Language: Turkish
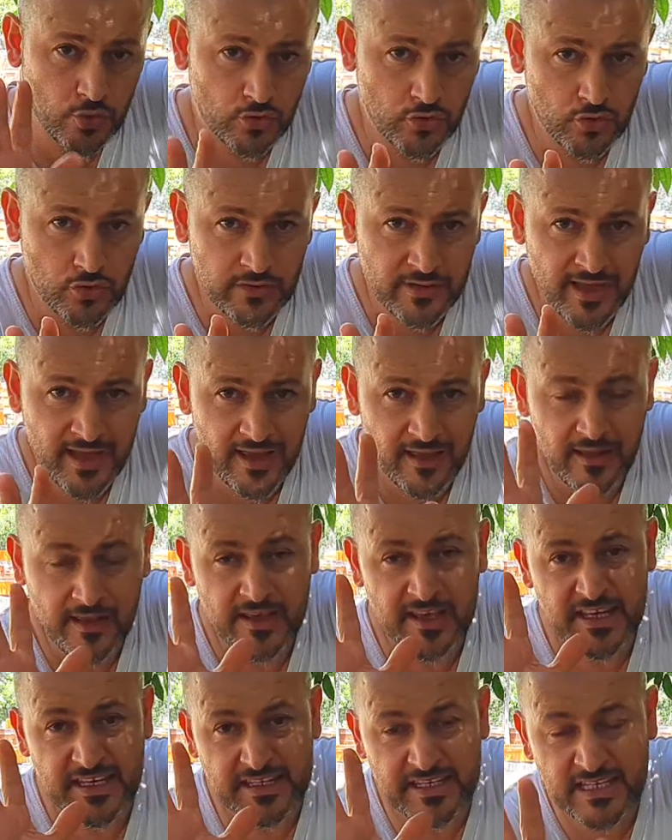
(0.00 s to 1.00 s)
günde
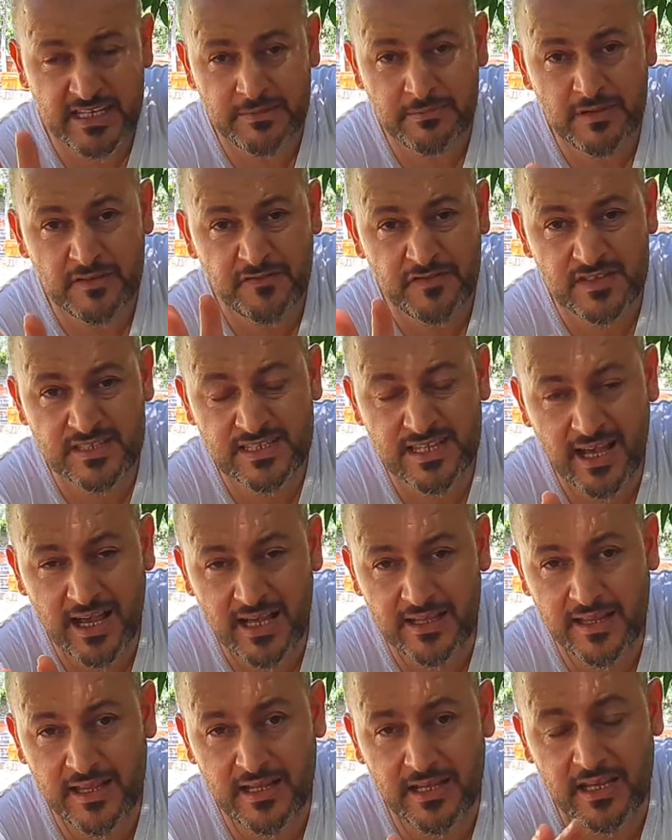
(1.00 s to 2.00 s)
20 fıssa
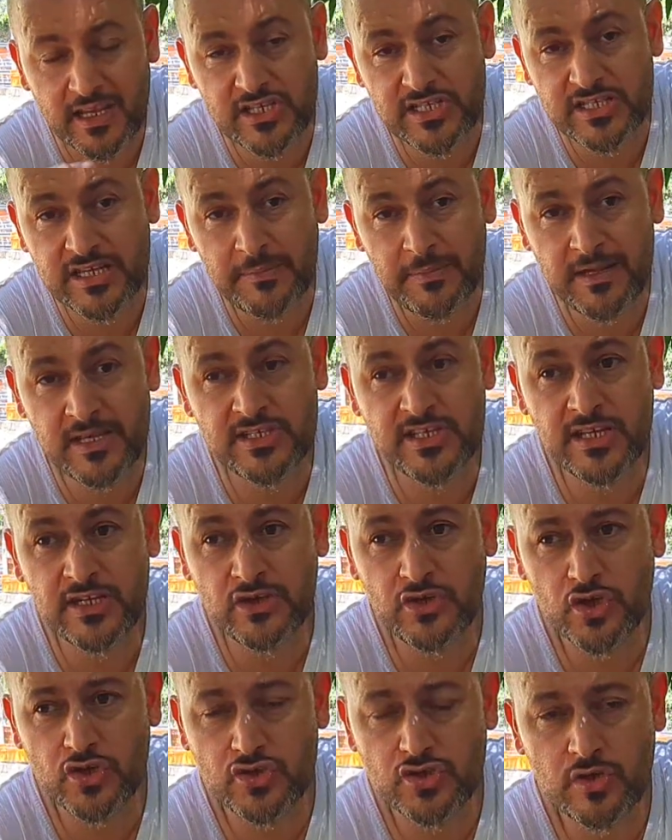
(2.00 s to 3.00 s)
kadar
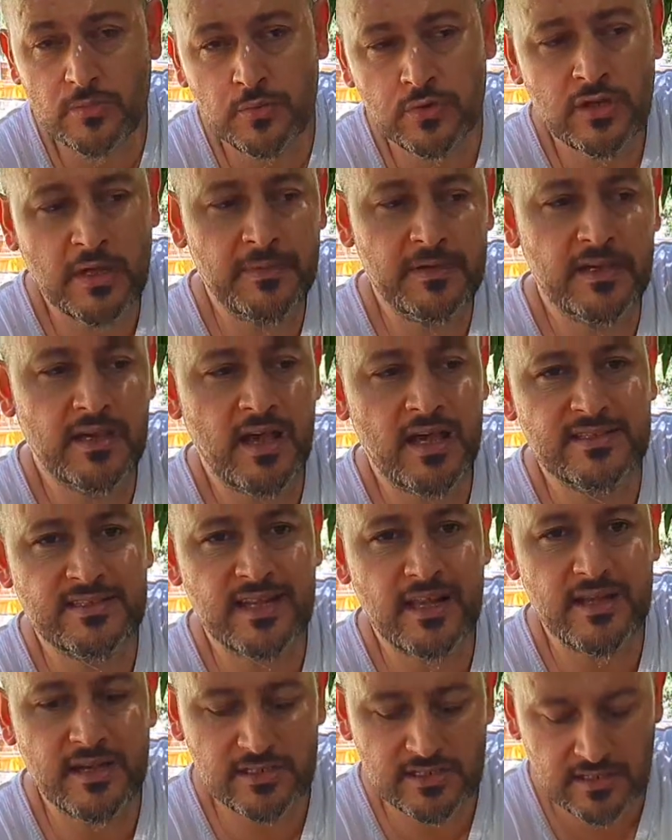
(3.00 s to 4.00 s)
içilebileceğini gösteriyor. Bu tabii ki
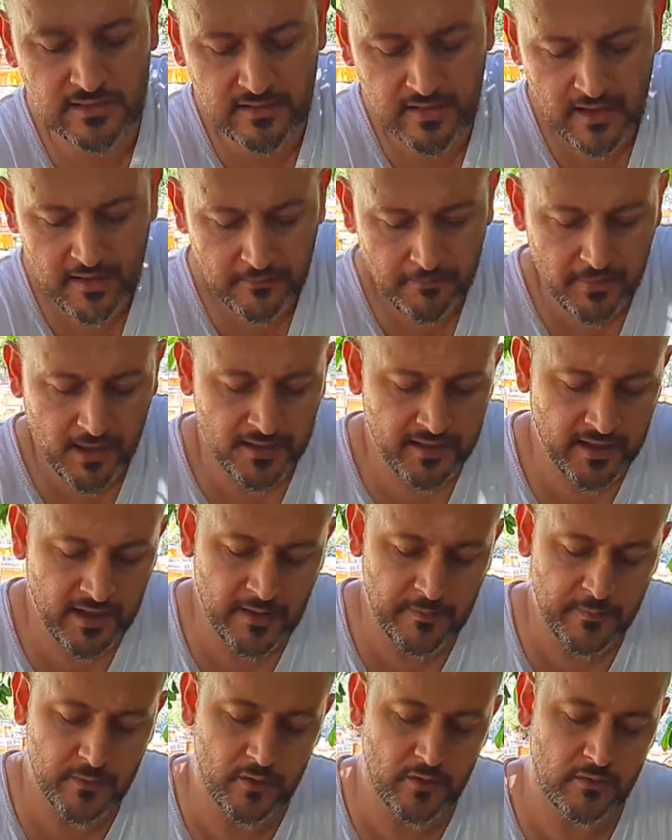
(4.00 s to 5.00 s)
hastalar için. Ben ne
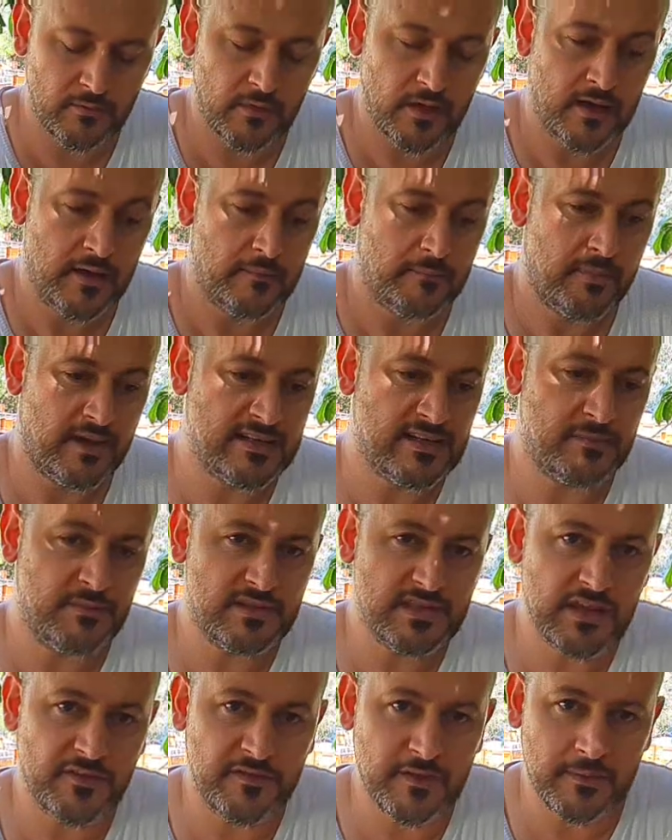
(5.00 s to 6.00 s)
yapıyorum? Bazen
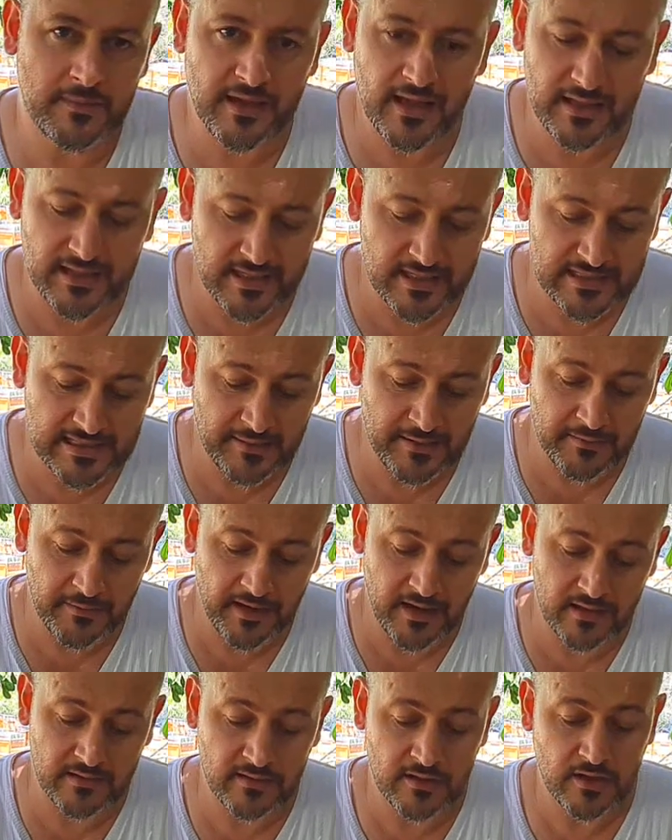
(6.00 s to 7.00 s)
misafirim geldiği zaman
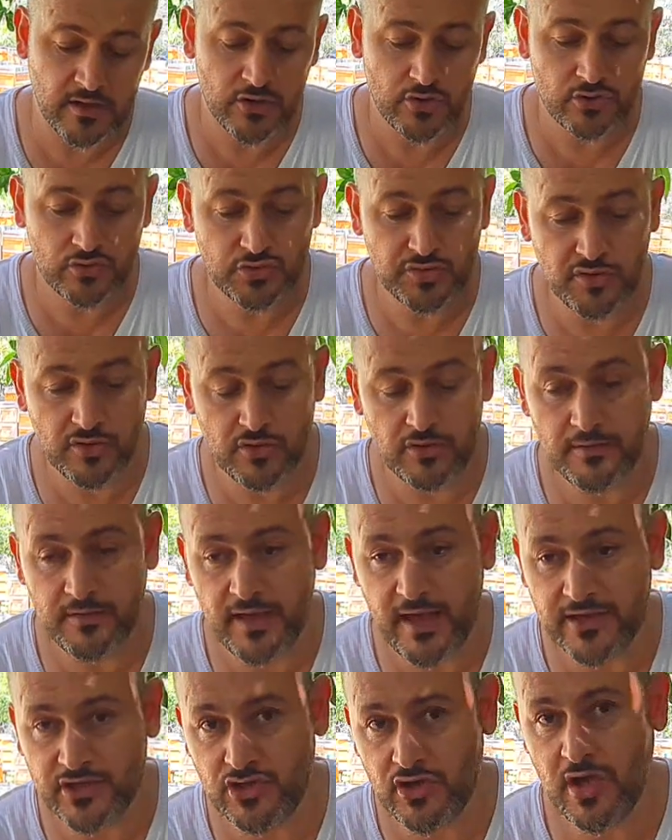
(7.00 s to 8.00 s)
bakın şu
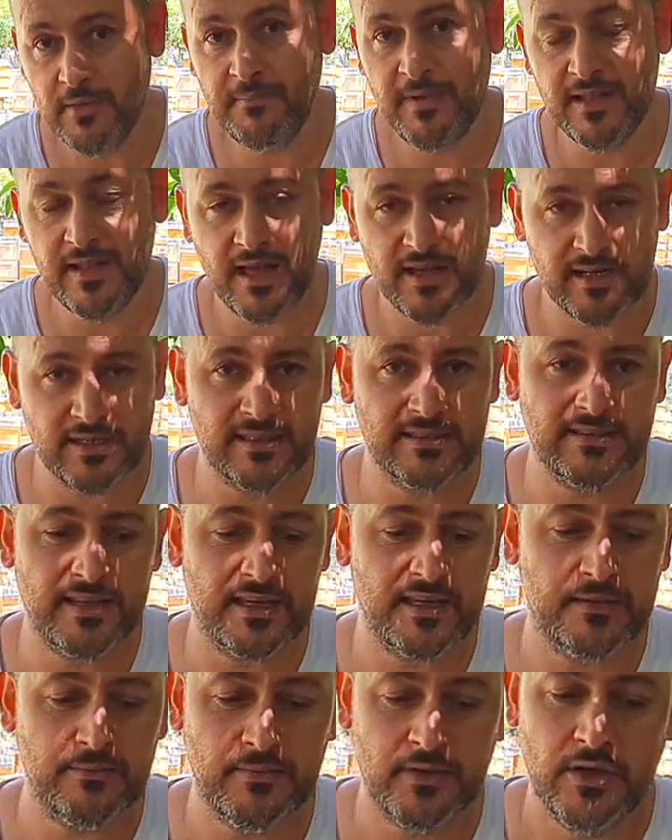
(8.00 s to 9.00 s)
şu an ben
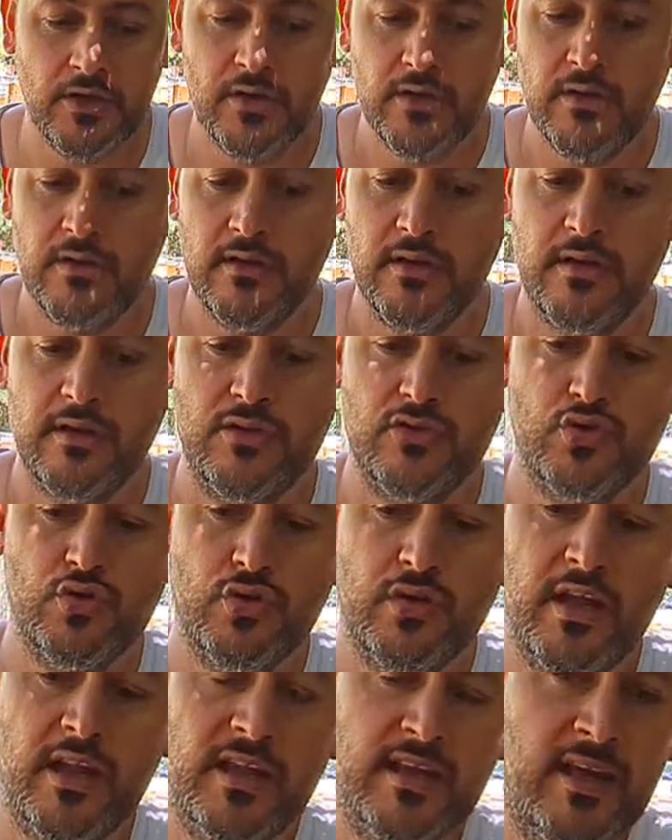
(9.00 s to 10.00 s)
aralıktayım e, ee,
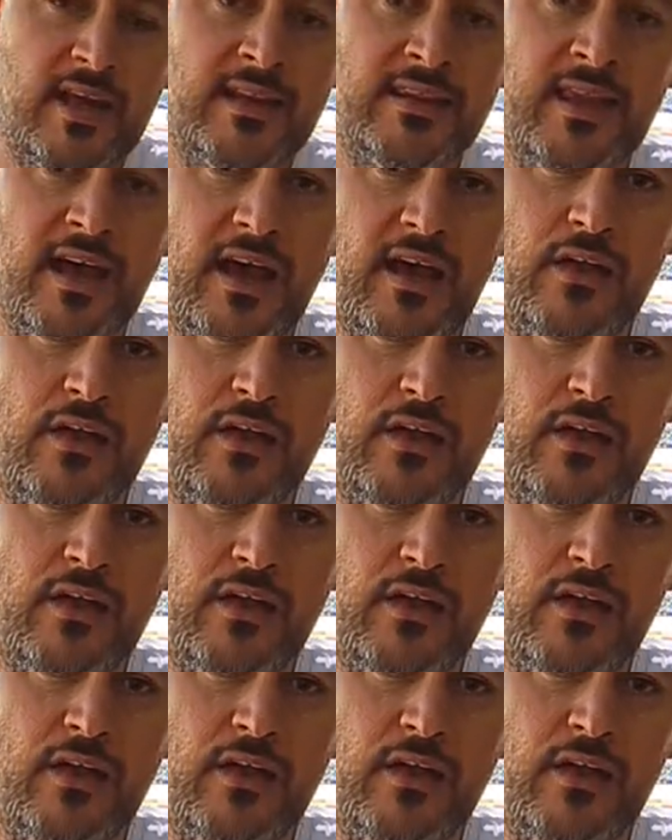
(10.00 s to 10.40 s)
suların yanında